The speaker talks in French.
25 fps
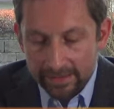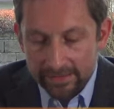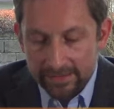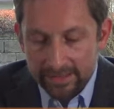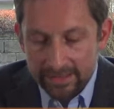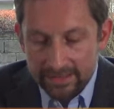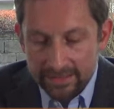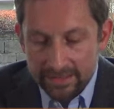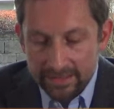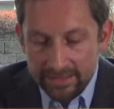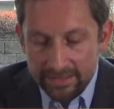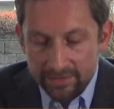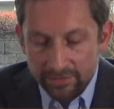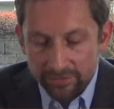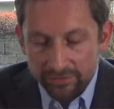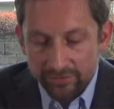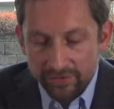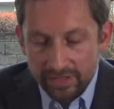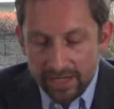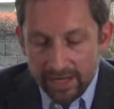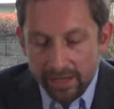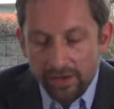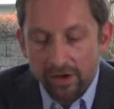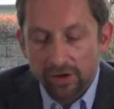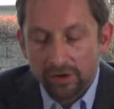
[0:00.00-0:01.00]
décision de
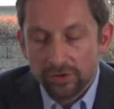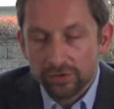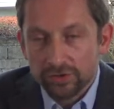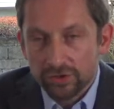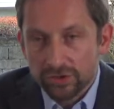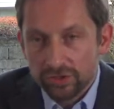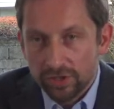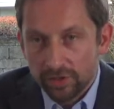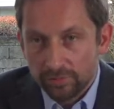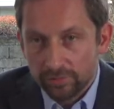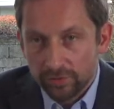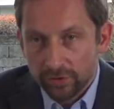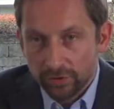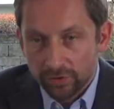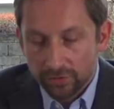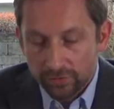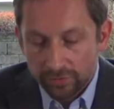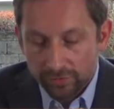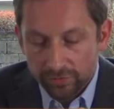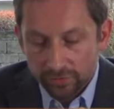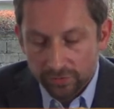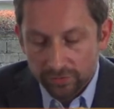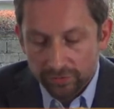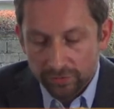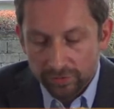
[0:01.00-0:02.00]
la grande chambre de
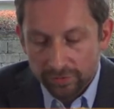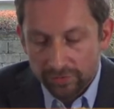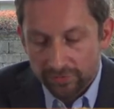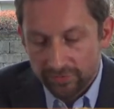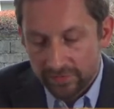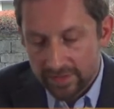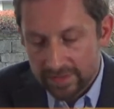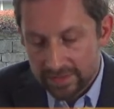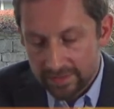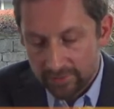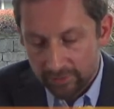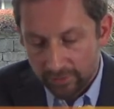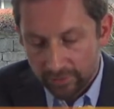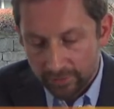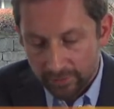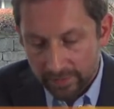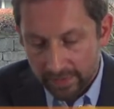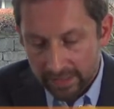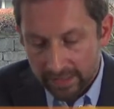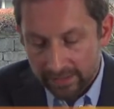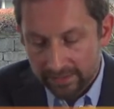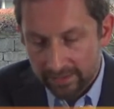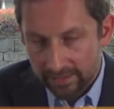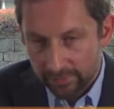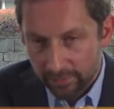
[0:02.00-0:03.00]
recours de l'Office
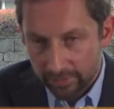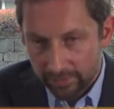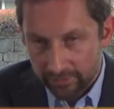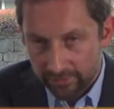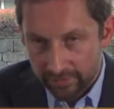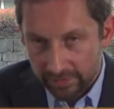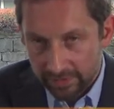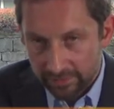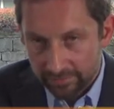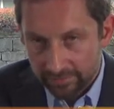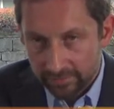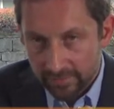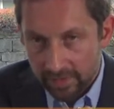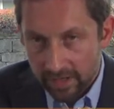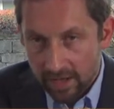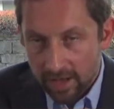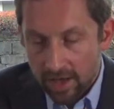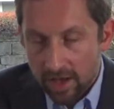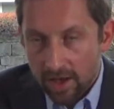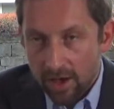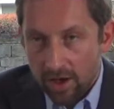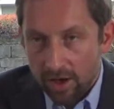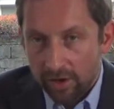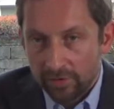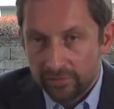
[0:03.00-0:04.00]
européen des brevets.
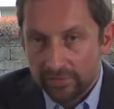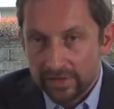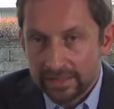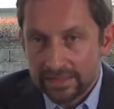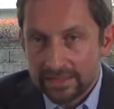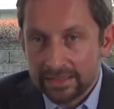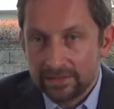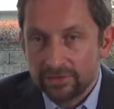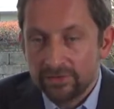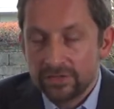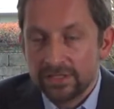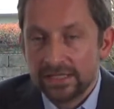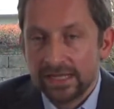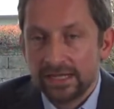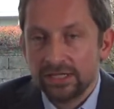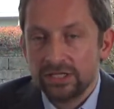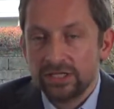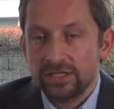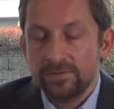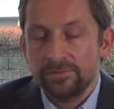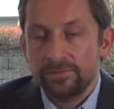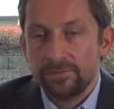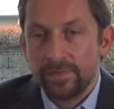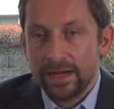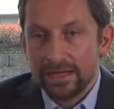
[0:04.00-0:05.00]
En fait, il ne
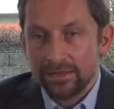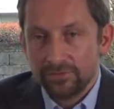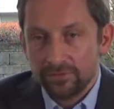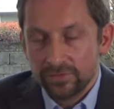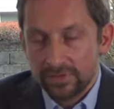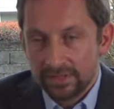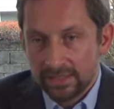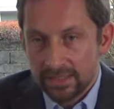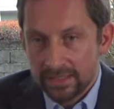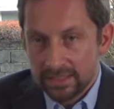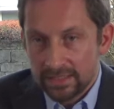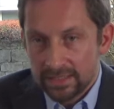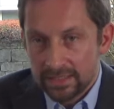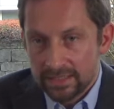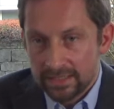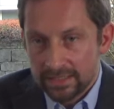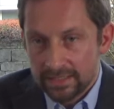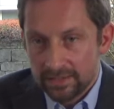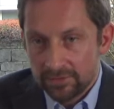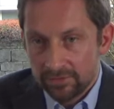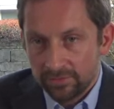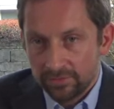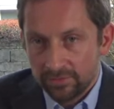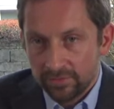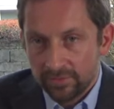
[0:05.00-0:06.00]
s'agit pas d'une
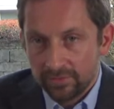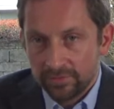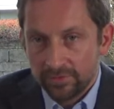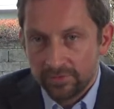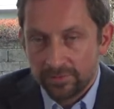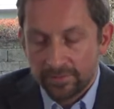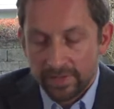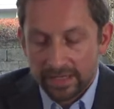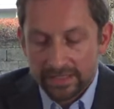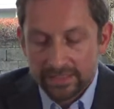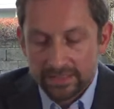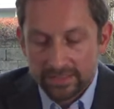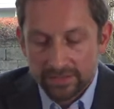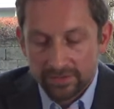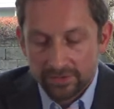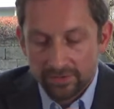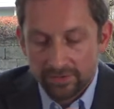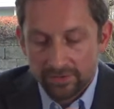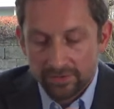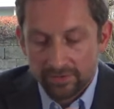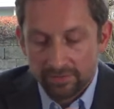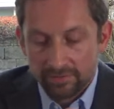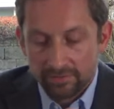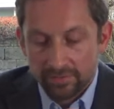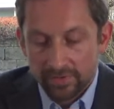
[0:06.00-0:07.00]
décision parce
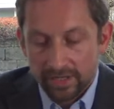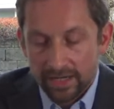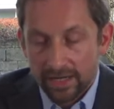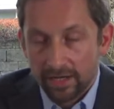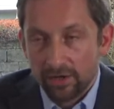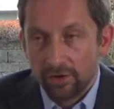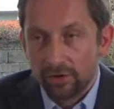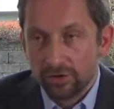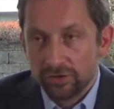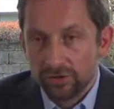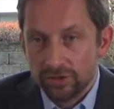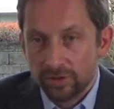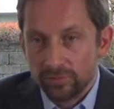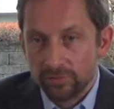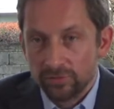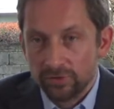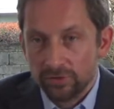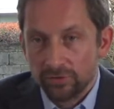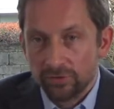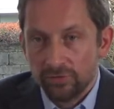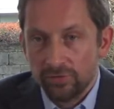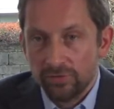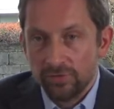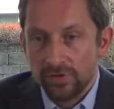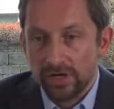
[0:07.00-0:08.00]
que la grande chambre de
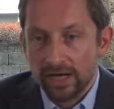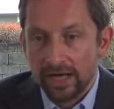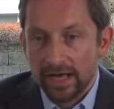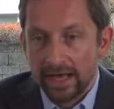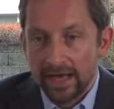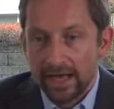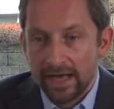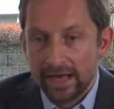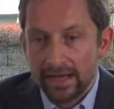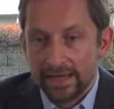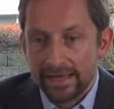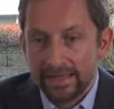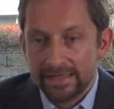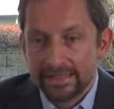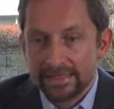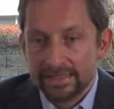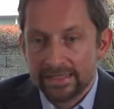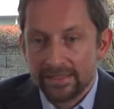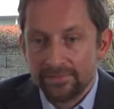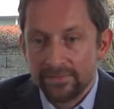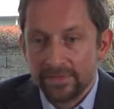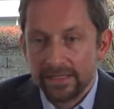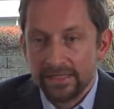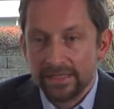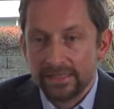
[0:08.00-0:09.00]
recours a
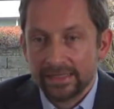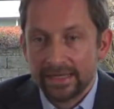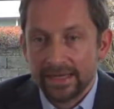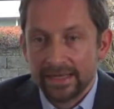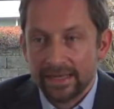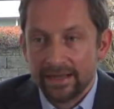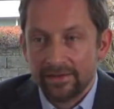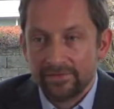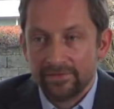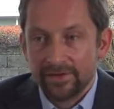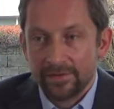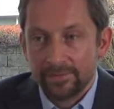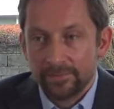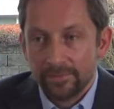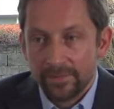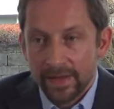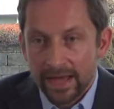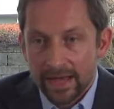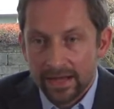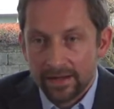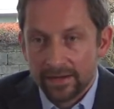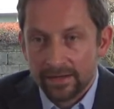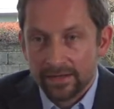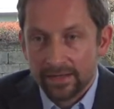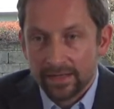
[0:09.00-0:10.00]
estimé qu'elle n'avait
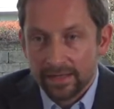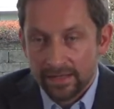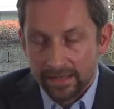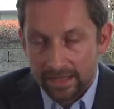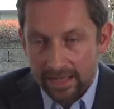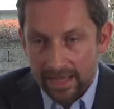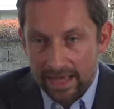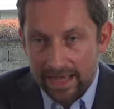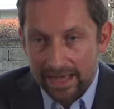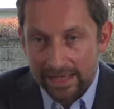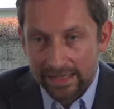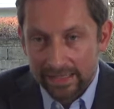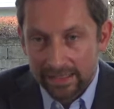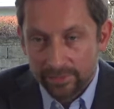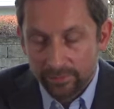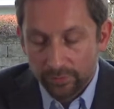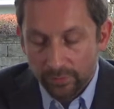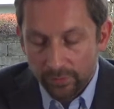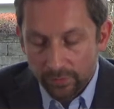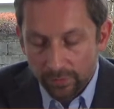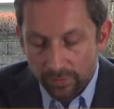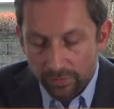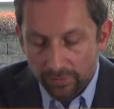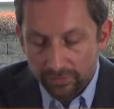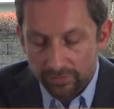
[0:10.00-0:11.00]
pas à
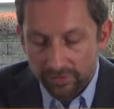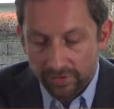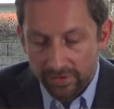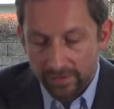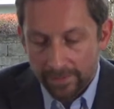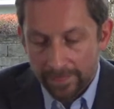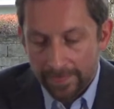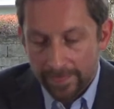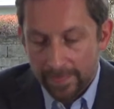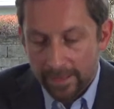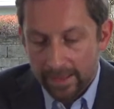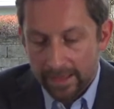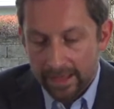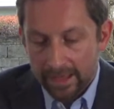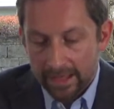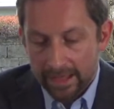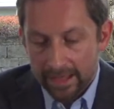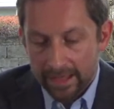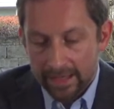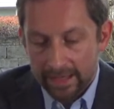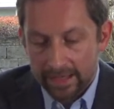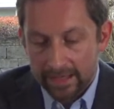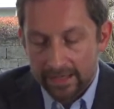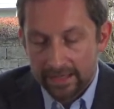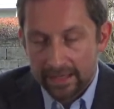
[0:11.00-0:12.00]
répondre
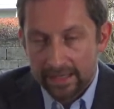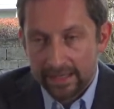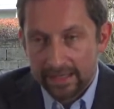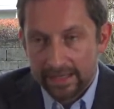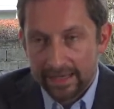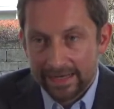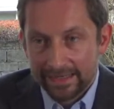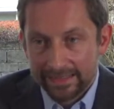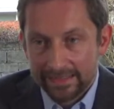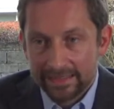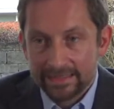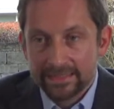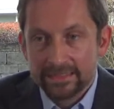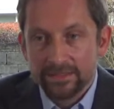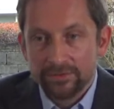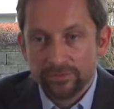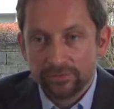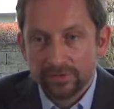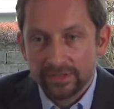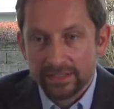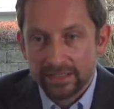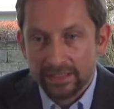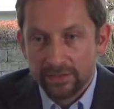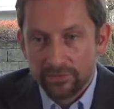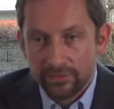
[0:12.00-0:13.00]
à la question
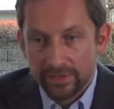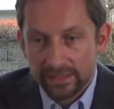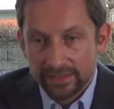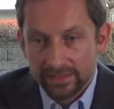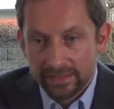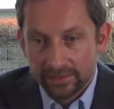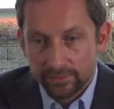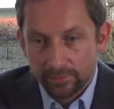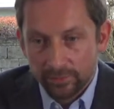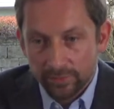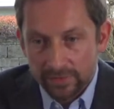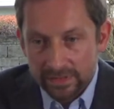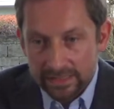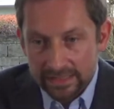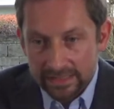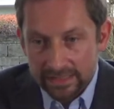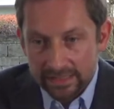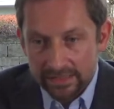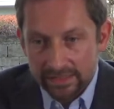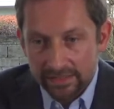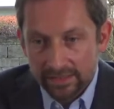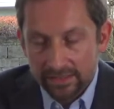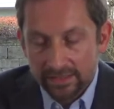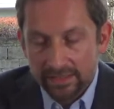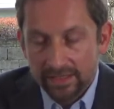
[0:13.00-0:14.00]
qui lui était
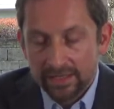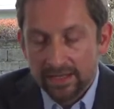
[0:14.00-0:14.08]
posée,